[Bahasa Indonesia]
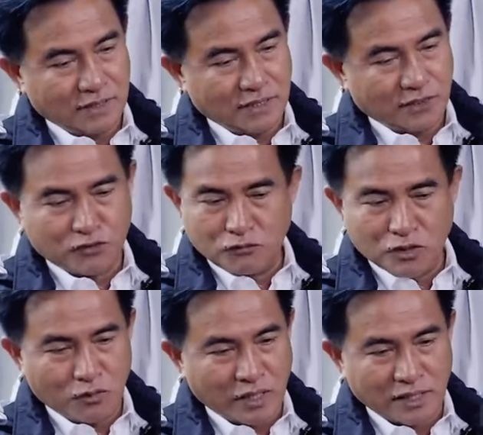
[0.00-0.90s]
Eh,
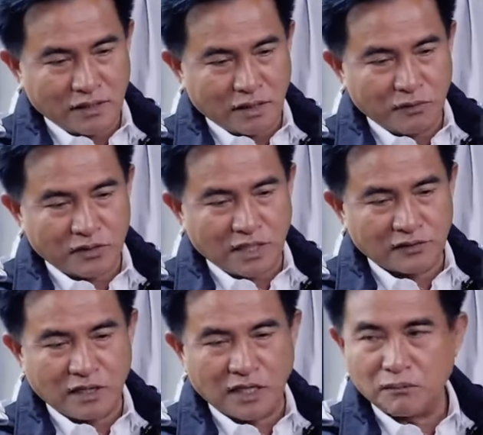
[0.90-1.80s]
semua orang tidak bisa
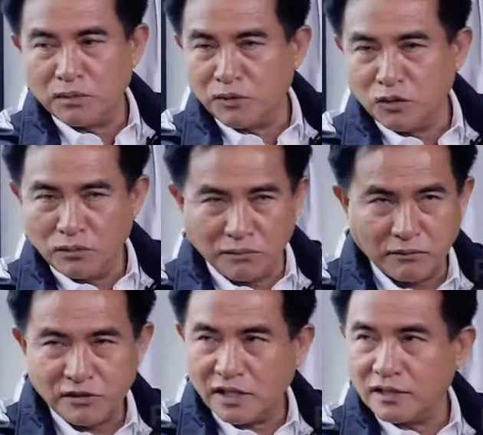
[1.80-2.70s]
laksanakan pemilu, Bapak
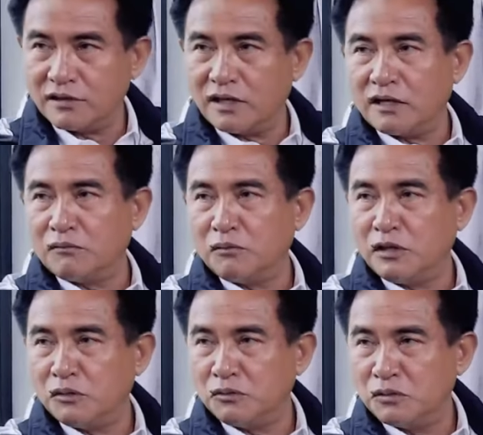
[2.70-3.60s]
bisa laksanakan
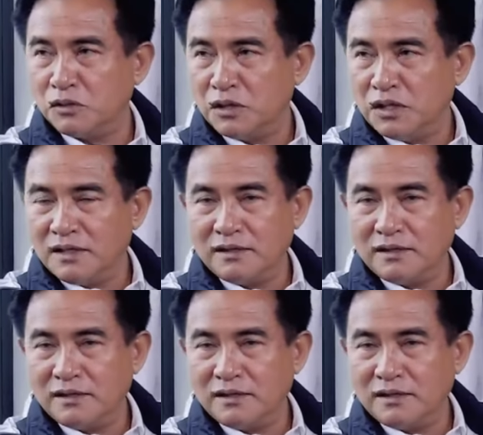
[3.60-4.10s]
pemilu. Ya.